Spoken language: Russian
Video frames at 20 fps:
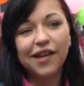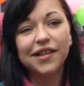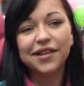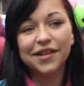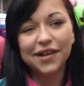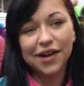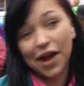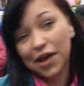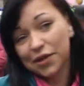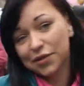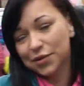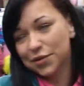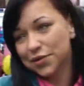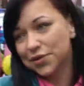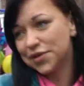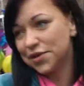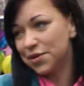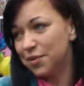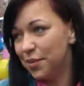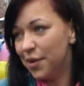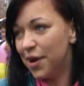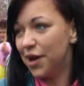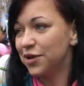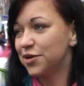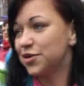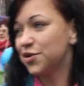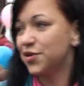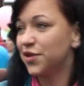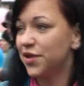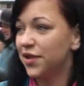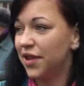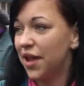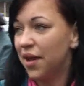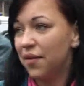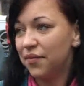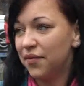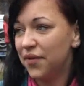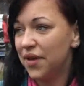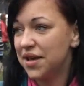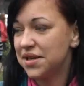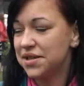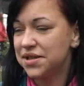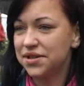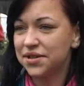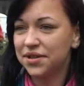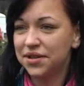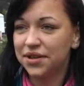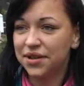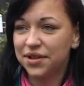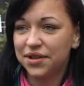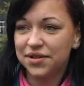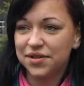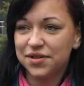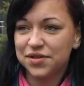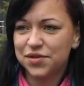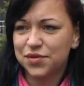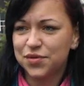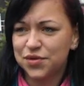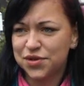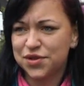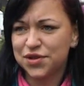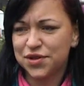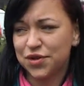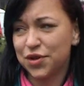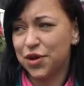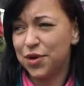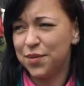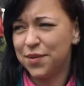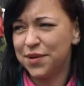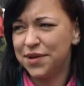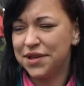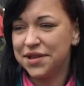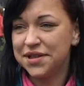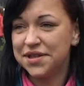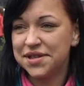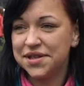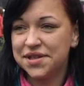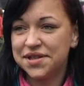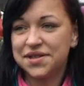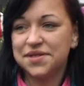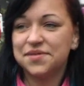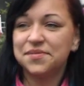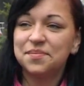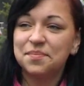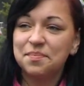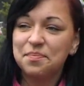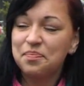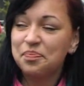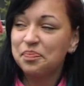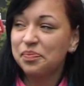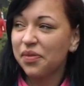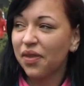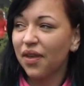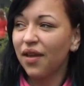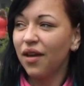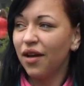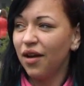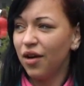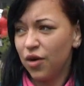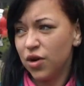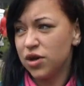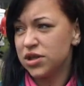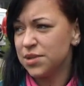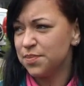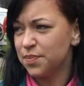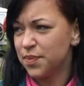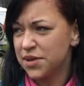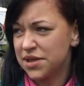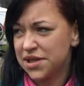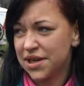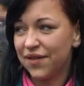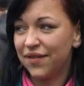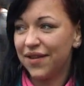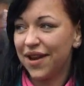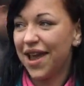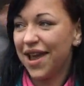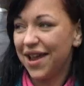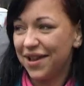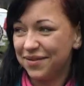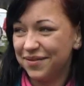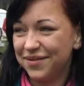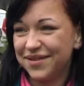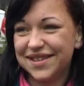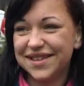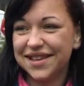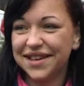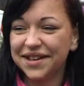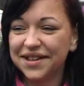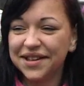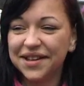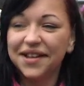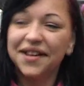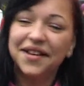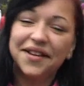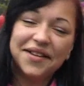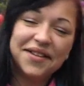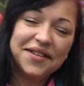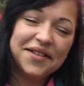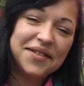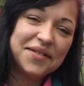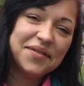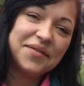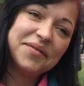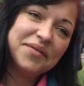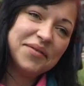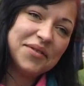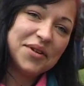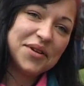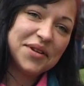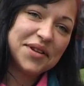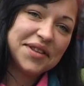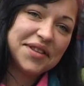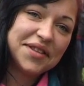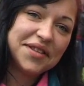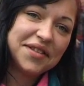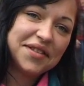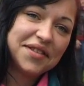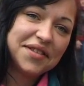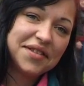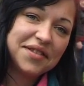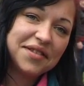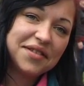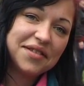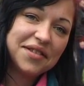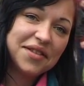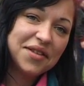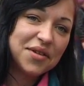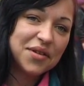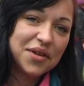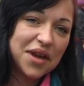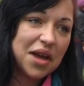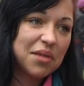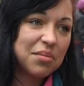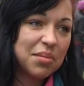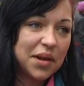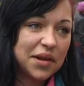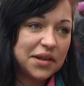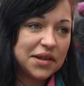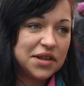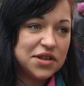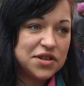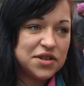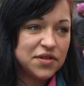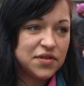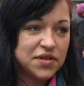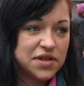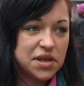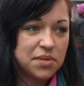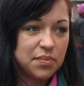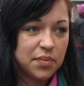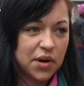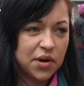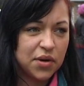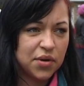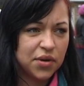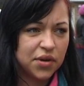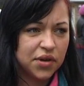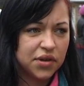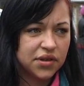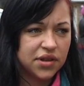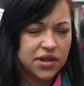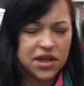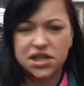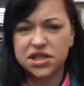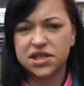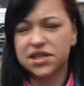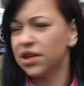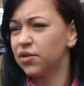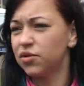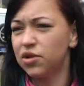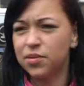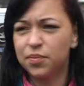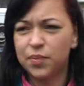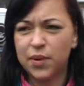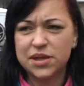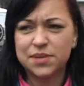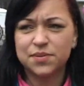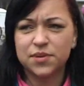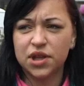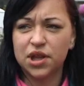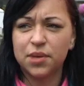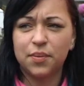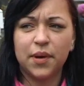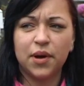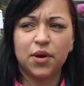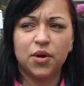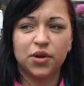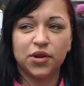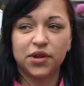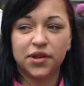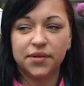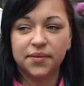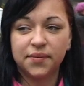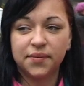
Они радуются, машут. Нам весело, не, не скучно, дома не сидим. Ходим, поздравляем всех. Вот. Ну и как бы отличный день проходит. Даже с такой пасмурной погодой.